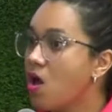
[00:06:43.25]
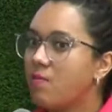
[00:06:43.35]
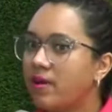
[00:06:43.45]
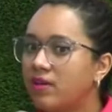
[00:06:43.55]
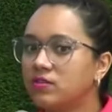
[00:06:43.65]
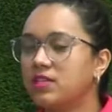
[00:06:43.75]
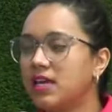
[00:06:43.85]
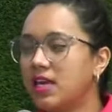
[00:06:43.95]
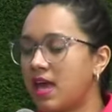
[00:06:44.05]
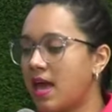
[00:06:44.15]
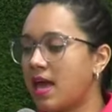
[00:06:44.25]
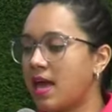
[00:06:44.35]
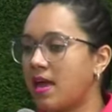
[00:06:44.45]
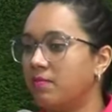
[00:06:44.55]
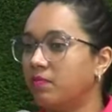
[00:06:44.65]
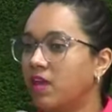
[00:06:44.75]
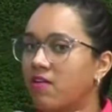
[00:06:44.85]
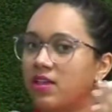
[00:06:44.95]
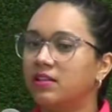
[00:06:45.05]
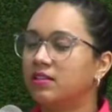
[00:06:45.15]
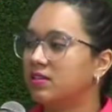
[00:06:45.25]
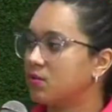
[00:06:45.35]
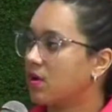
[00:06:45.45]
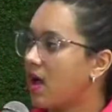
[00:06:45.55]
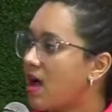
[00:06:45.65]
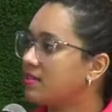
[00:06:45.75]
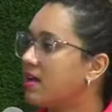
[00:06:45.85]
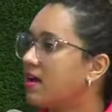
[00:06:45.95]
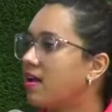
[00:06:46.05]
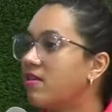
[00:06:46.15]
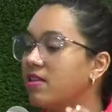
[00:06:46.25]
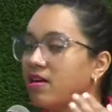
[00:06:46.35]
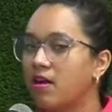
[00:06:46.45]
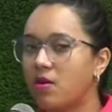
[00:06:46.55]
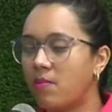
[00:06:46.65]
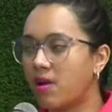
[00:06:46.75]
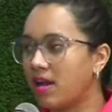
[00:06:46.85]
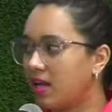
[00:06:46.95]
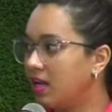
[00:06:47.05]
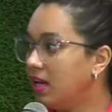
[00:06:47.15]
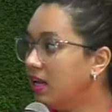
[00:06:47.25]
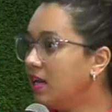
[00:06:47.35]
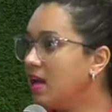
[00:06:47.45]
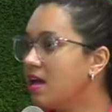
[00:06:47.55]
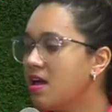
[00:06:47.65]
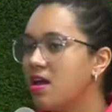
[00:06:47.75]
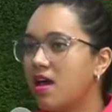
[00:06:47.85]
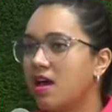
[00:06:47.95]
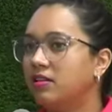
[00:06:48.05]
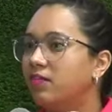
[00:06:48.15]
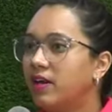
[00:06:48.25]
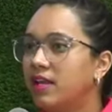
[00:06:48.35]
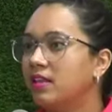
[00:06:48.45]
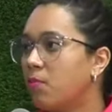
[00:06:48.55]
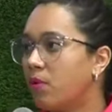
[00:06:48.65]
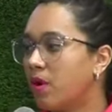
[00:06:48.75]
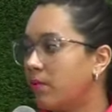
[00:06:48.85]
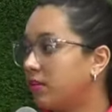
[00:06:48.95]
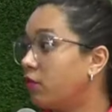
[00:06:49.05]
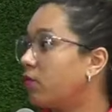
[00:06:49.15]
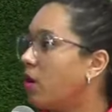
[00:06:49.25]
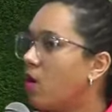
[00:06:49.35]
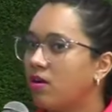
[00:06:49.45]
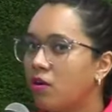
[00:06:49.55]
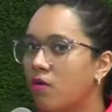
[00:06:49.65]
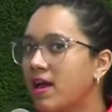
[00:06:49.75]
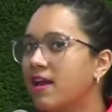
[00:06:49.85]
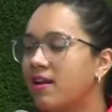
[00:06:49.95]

pero sí eh, que vendan desde su casa, que vendan en una página en línea, en diferentes pues, plataformas, o bien en las